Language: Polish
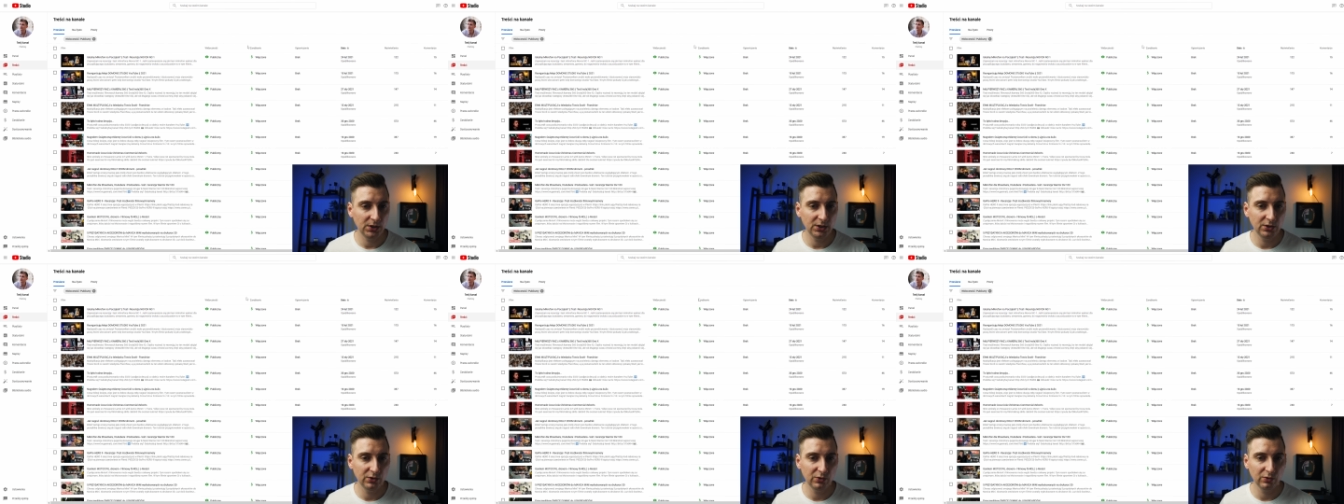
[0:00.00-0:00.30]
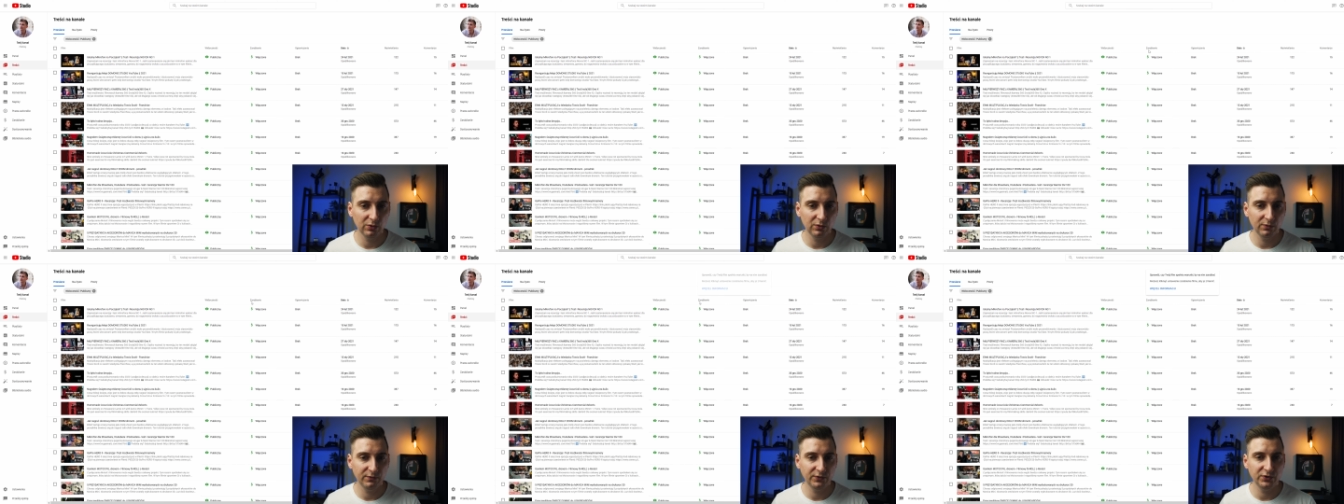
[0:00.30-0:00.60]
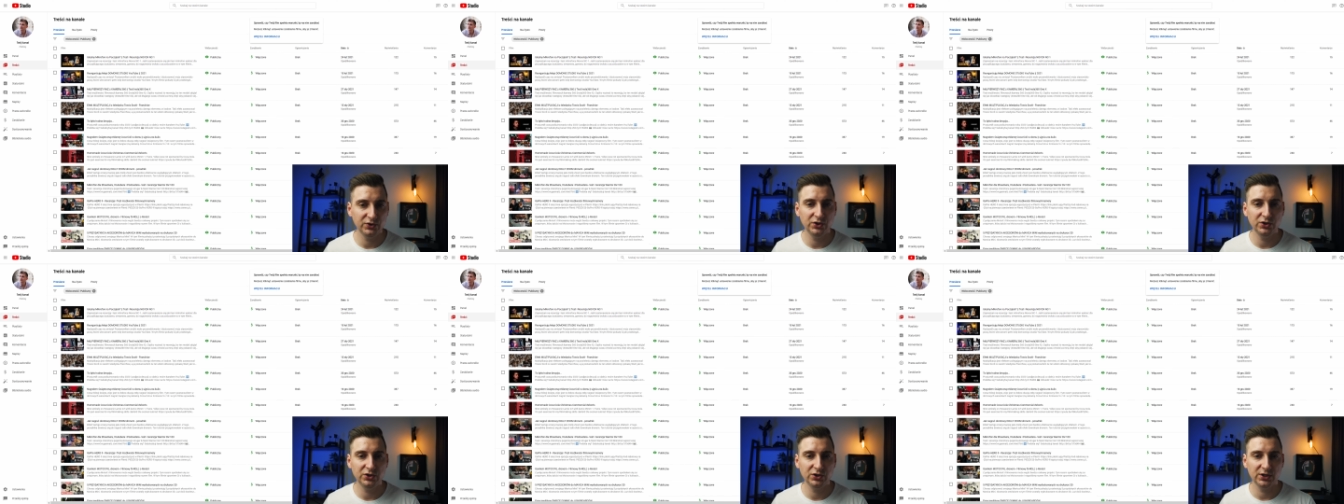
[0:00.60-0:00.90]
I tu
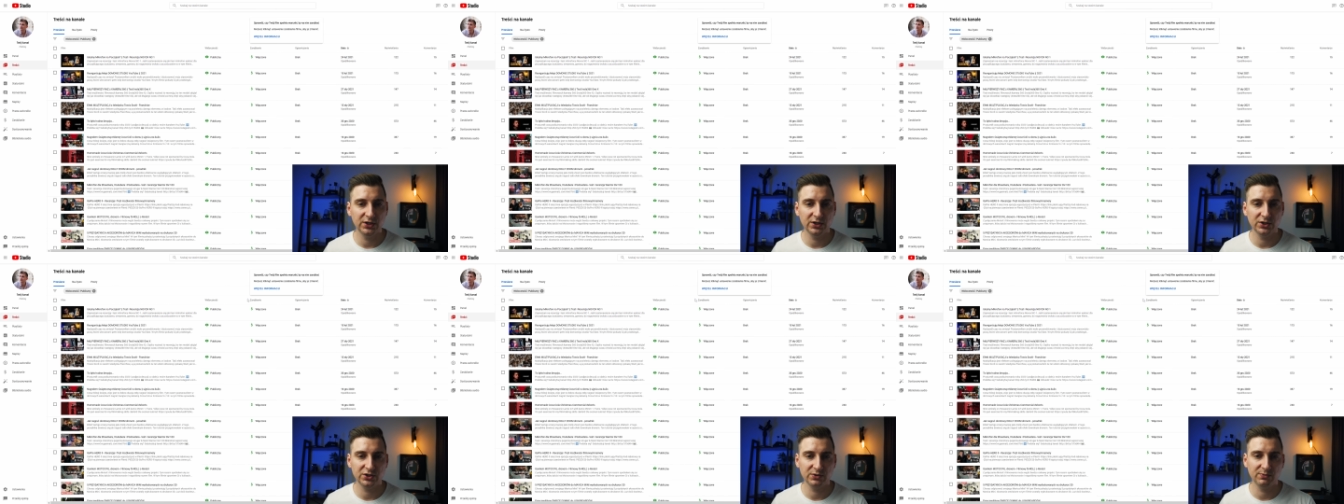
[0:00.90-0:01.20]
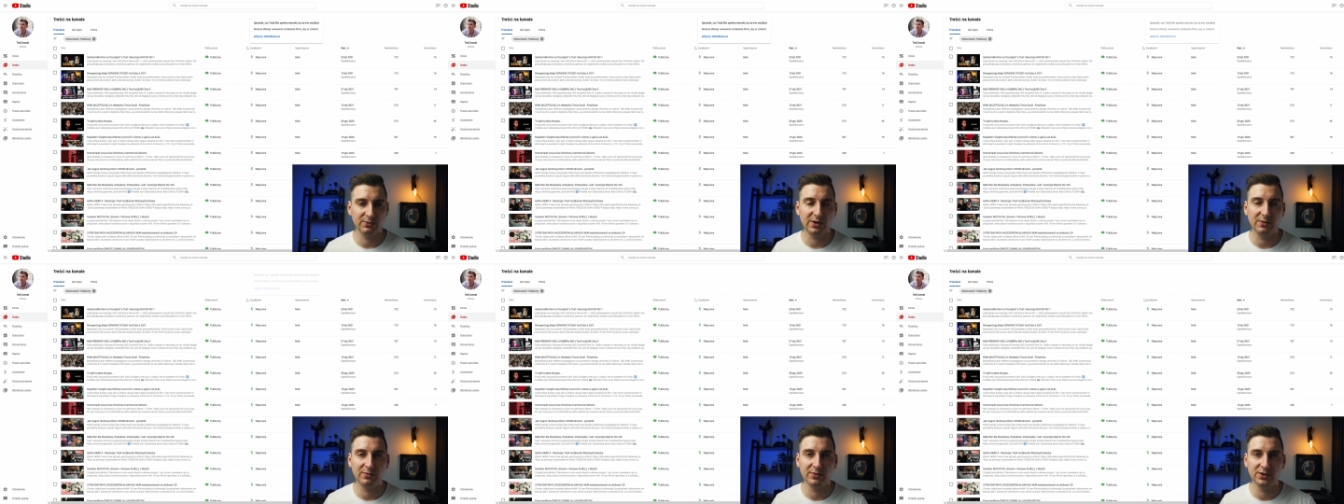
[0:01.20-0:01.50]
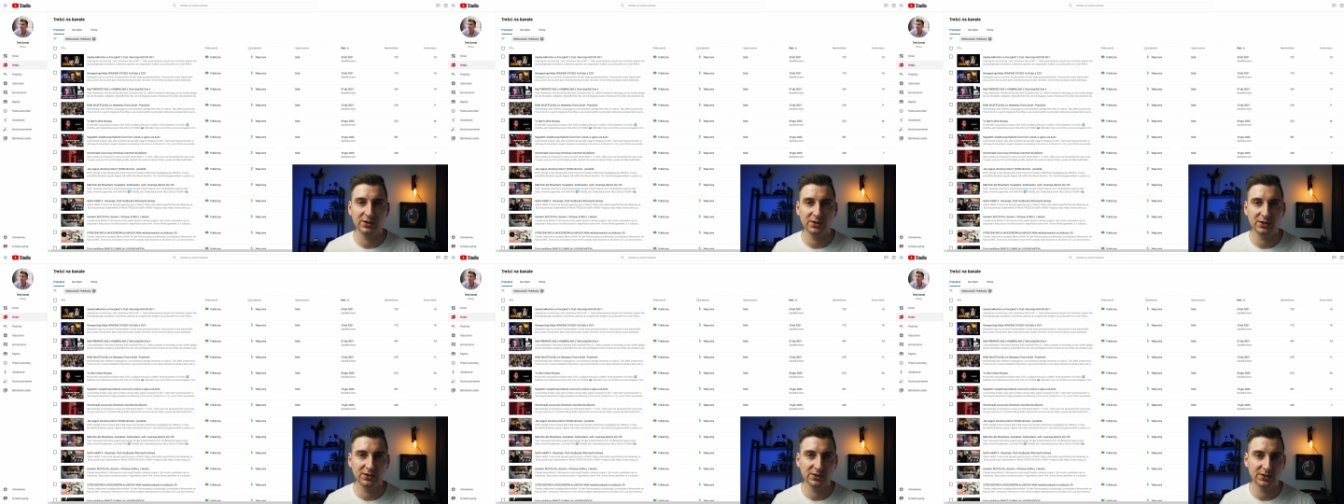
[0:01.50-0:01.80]
widzicie, że
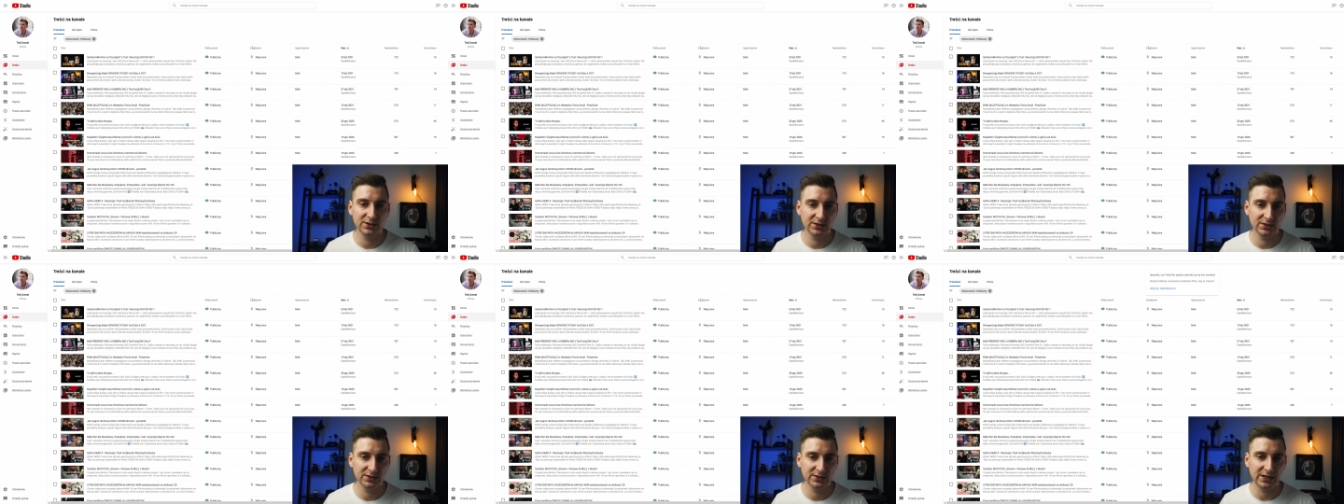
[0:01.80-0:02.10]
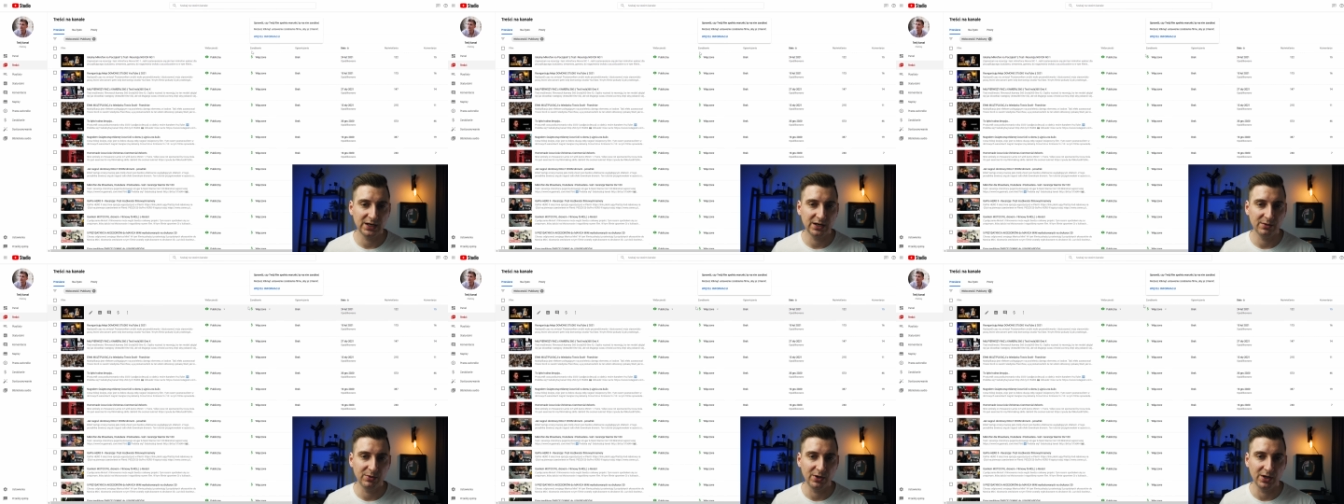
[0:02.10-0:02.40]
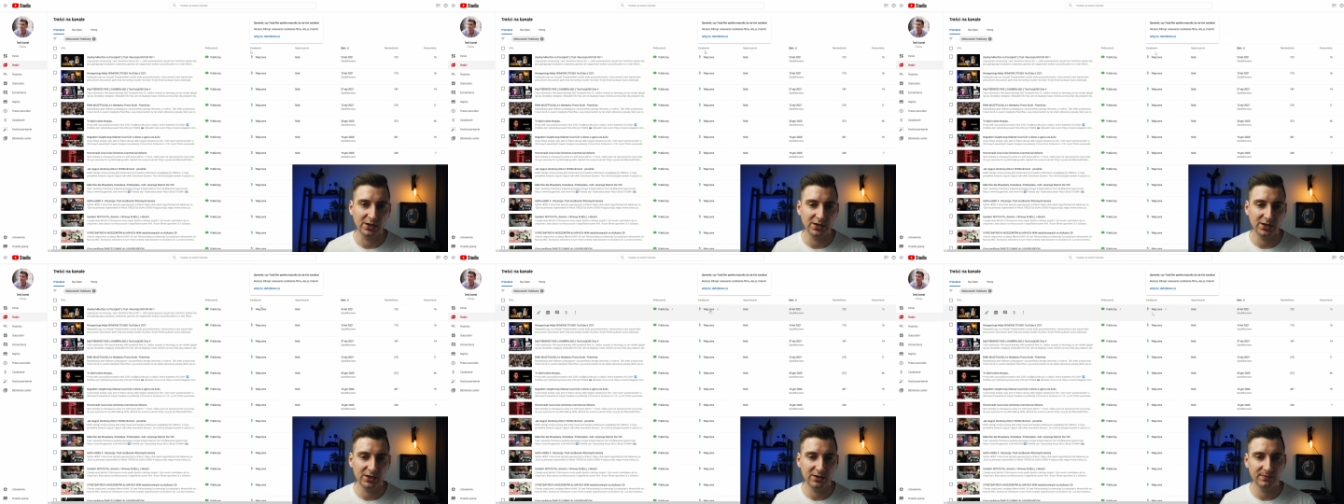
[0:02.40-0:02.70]
mamy
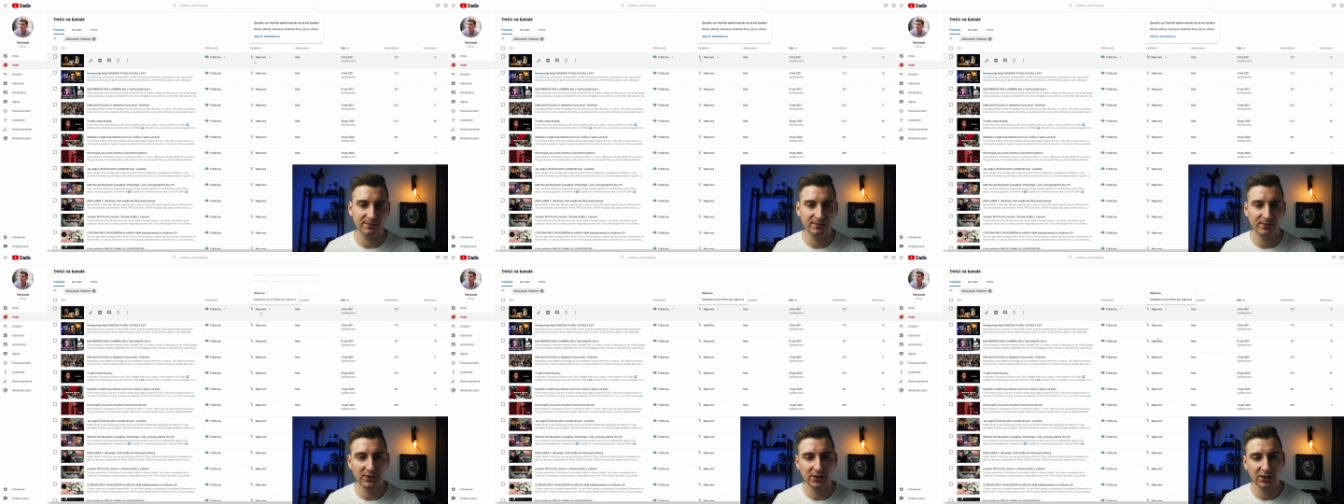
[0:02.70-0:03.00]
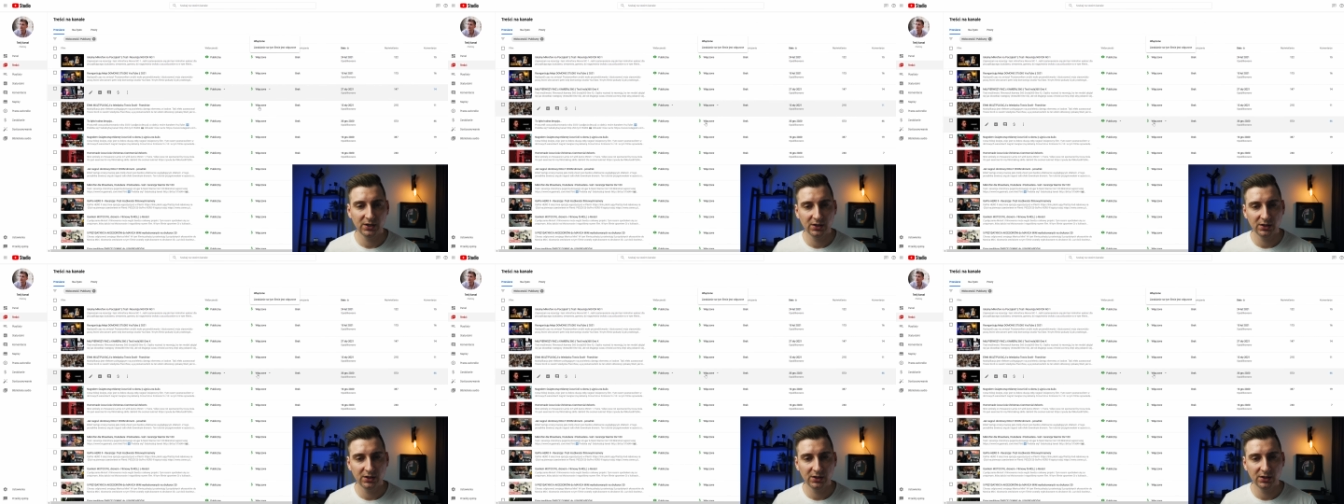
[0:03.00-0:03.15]
zarabianie